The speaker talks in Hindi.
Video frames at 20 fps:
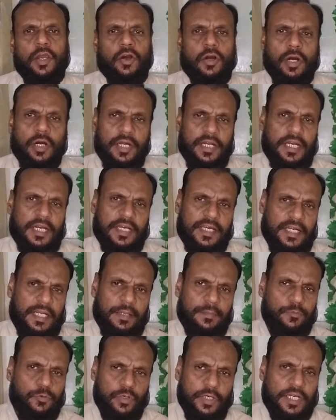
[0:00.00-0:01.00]
और अगर
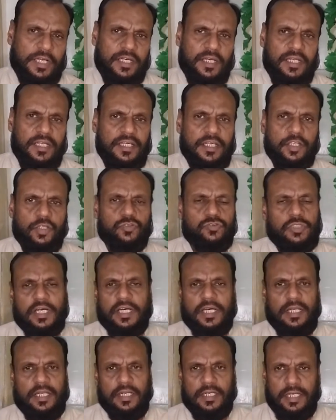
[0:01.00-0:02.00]
आप कोडक का लेंगे तो उसका
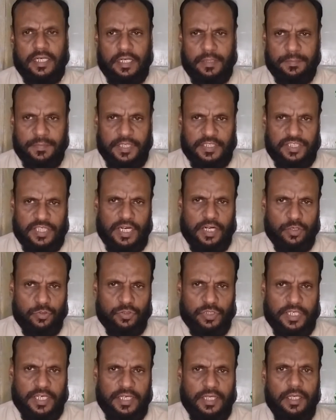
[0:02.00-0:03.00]
कलर का अपना चार्ट
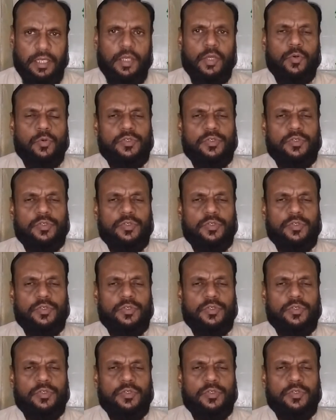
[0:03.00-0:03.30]
होता है